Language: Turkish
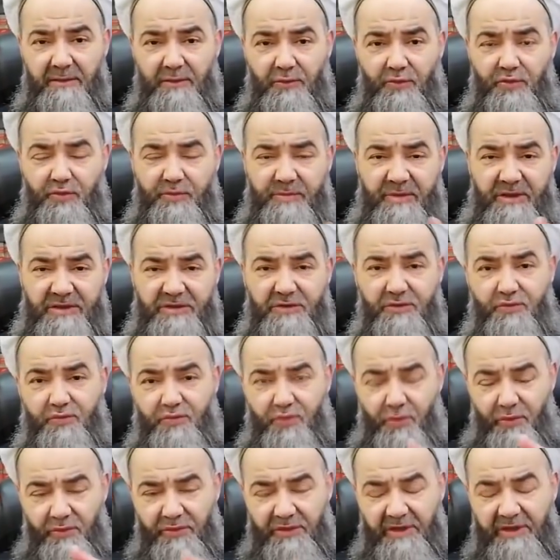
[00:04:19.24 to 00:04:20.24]
105'in
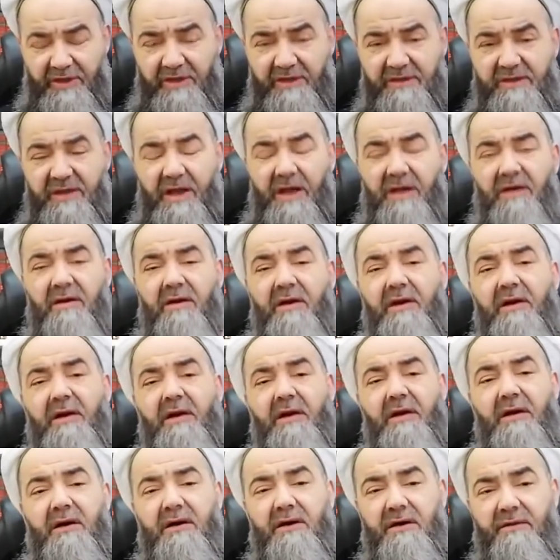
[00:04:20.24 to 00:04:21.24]
sonuna kadar
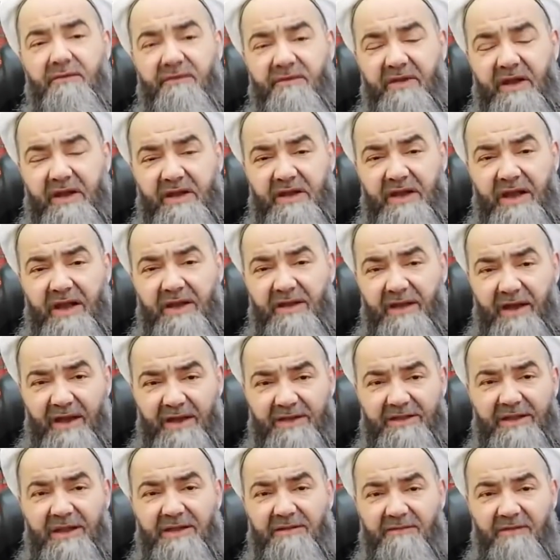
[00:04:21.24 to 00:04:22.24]
verilen
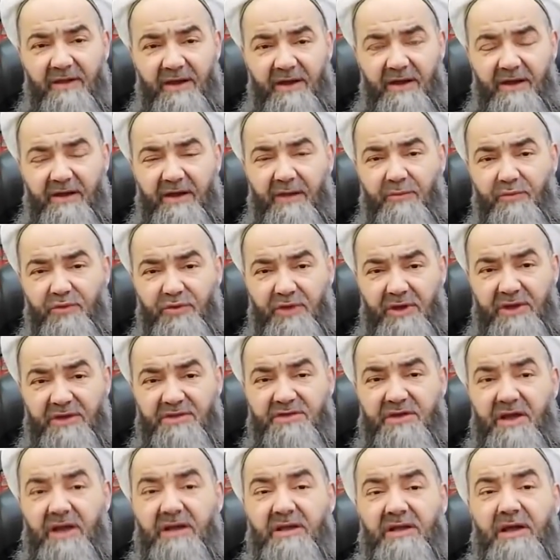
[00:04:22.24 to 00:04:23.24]
adet ve rakam üzere
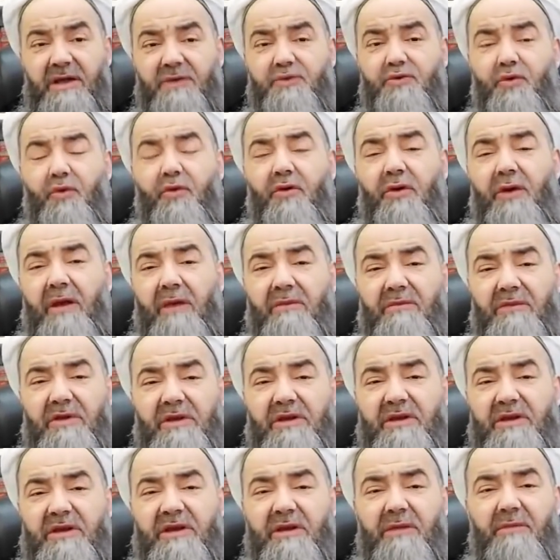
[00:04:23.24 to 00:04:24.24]
sayılar çok
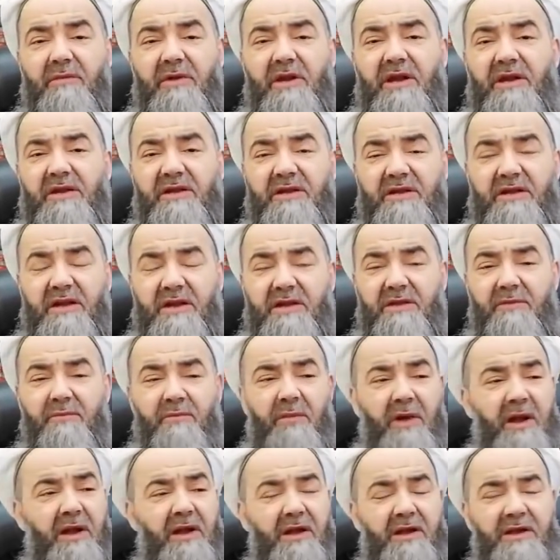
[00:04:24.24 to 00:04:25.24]
önemlidir. 27 dedim,
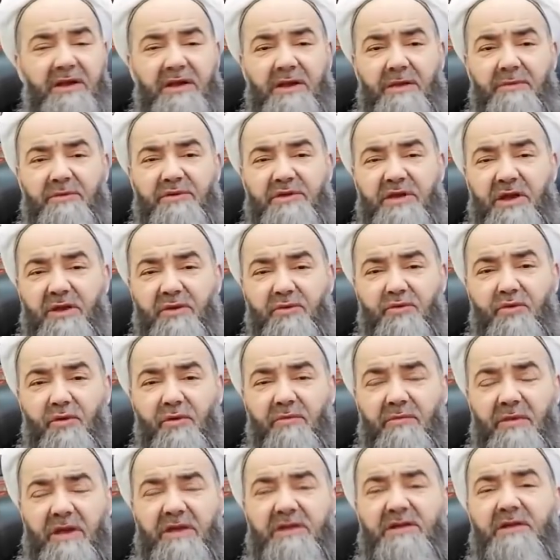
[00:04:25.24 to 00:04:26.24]
28
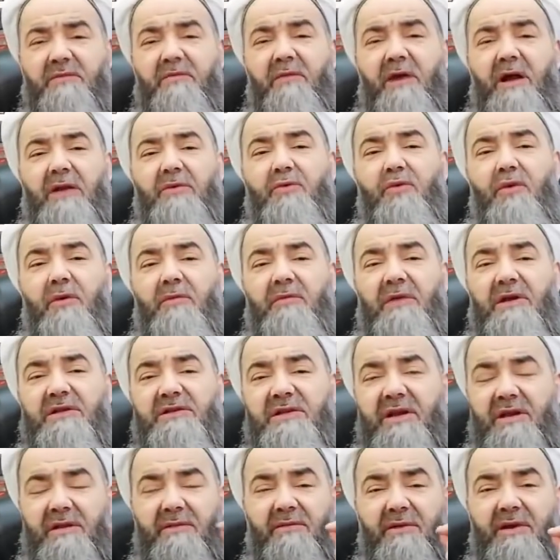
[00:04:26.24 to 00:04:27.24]
olmaz, 26 olmaz.
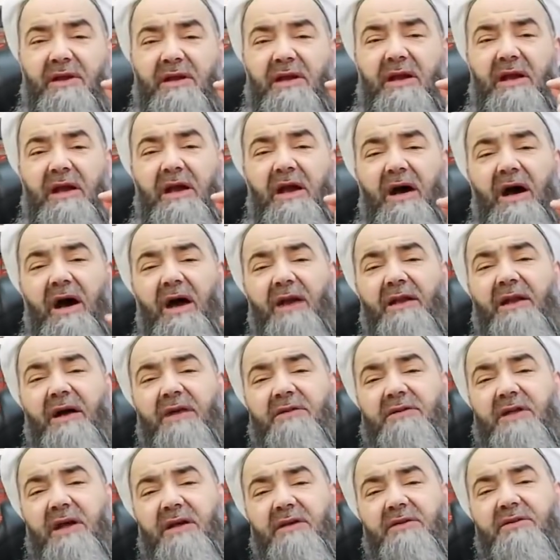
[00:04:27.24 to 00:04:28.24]
Ne demek?
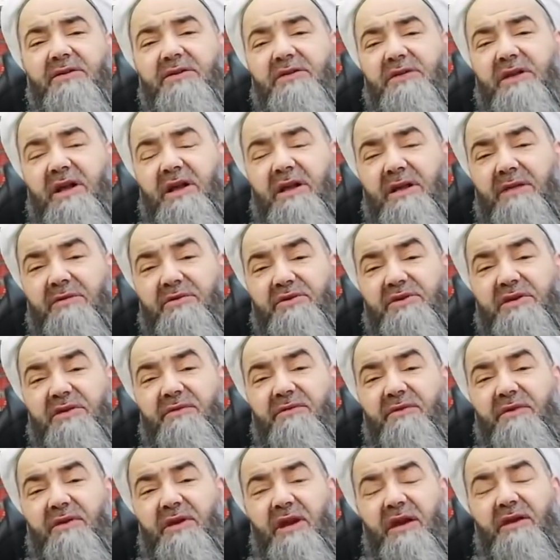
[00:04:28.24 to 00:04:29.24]
Anahtarın dişleri gibi
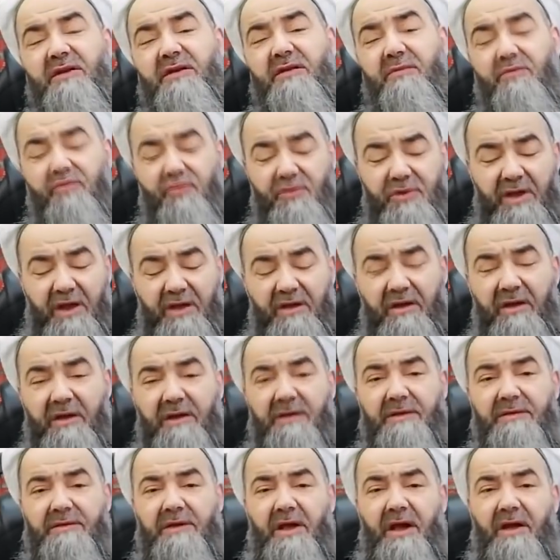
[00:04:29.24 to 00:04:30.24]
şifrelidir. Bunlar
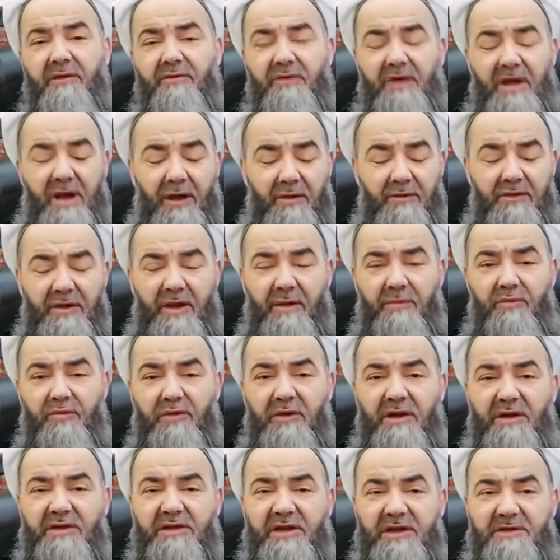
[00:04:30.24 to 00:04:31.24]
Evliyaullah
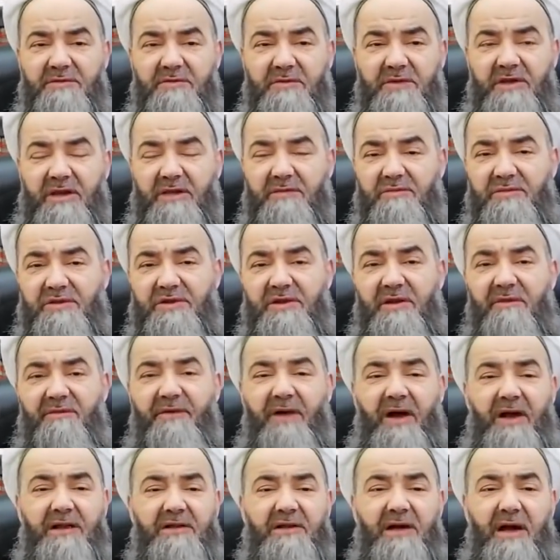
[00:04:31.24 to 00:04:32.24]
bunlar tespit etmişti.
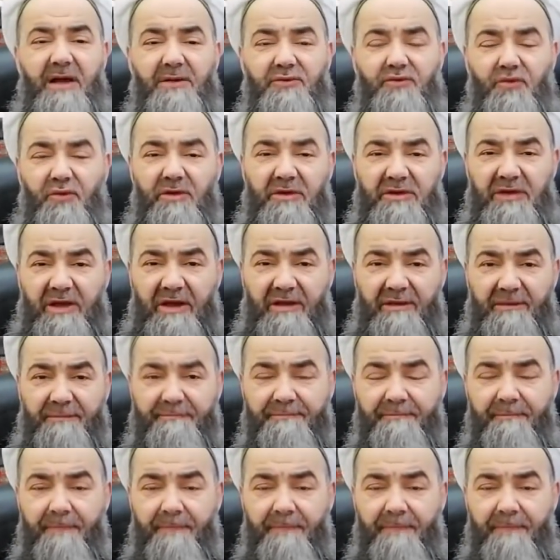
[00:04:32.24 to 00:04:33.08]
Fatiha şu kadar.